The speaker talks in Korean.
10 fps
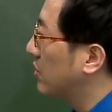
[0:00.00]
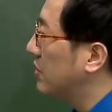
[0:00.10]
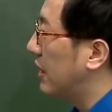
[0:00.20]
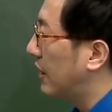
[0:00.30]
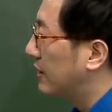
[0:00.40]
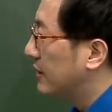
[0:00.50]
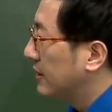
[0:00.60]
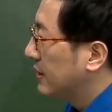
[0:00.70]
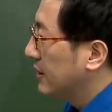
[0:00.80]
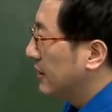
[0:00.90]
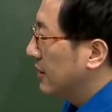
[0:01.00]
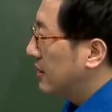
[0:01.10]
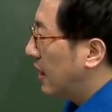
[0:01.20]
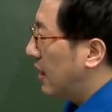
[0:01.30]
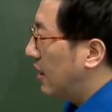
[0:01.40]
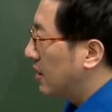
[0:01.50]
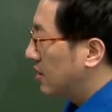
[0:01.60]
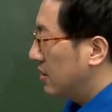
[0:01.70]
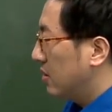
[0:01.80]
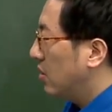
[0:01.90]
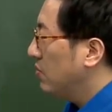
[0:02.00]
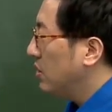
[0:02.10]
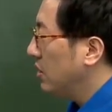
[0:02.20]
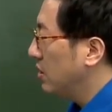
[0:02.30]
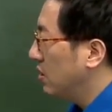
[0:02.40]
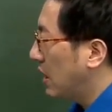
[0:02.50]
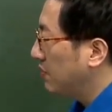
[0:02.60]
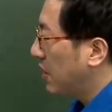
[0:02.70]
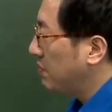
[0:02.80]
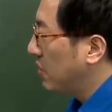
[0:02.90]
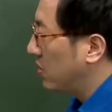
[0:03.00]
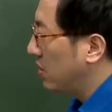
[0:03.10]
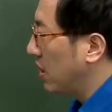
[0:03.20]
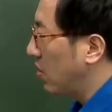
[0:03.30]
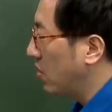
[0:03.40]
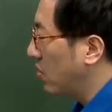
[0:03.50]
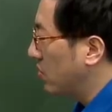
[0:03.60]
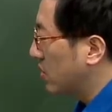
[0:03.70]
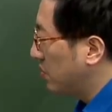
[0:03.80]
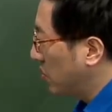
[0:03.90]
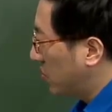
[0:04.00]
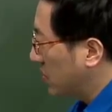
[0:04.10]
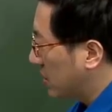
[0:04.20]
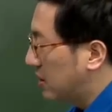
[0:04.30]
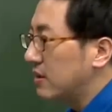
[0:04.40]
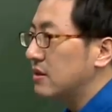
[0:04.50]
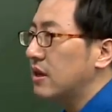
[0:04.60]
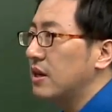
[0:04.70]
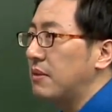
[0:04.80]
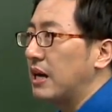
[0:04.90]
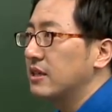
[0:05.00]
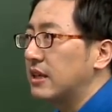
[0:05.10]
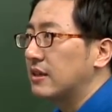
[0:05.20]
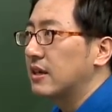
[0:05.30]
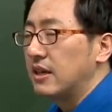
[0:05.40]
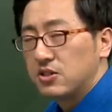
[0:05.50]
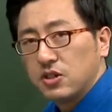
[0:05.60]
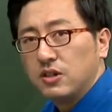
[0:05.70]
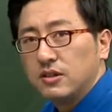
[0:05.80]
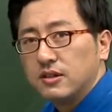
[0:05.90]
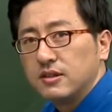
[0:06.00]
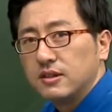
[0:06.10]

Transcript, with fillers: 됩니다. 자, 여러분들이 이런 합답형의 어려운 것은 보통 이제 디귿에 많이 나타나죠.